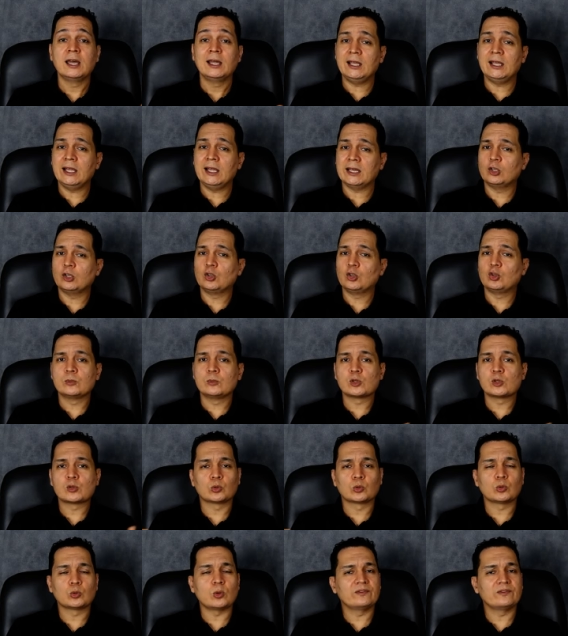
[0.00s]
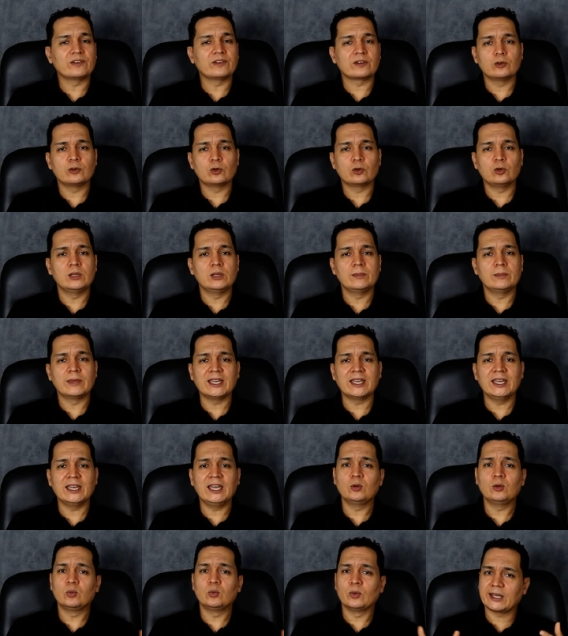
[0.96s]
لكنه مش متوفر في كل
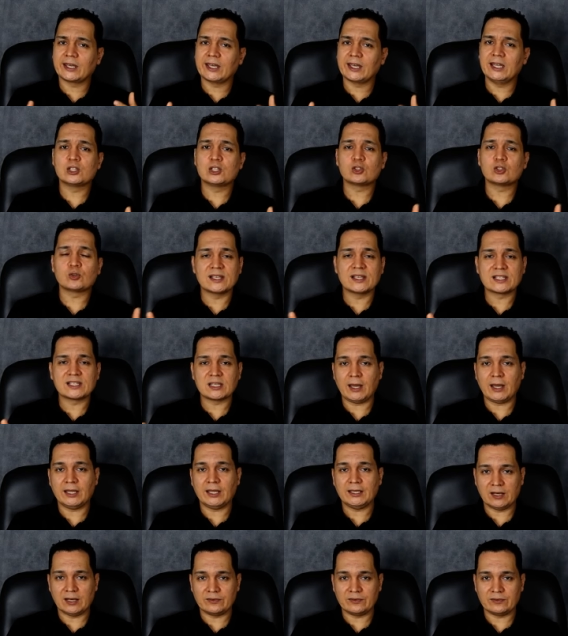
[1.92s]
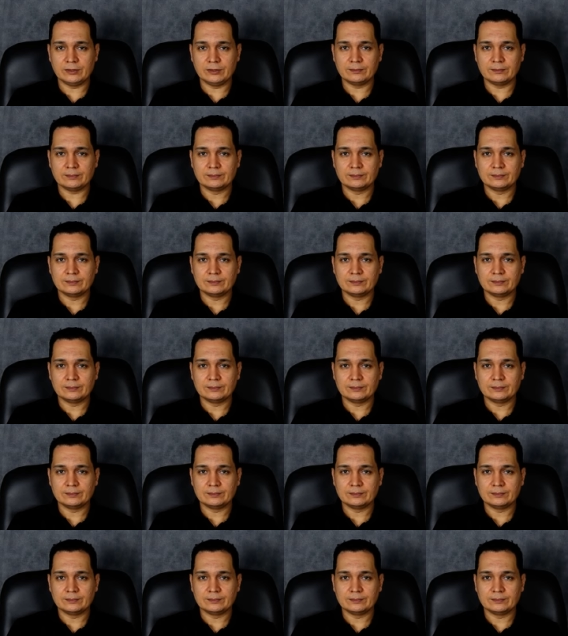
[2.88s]
مكان وغالي شويه زي ما احنا عارفين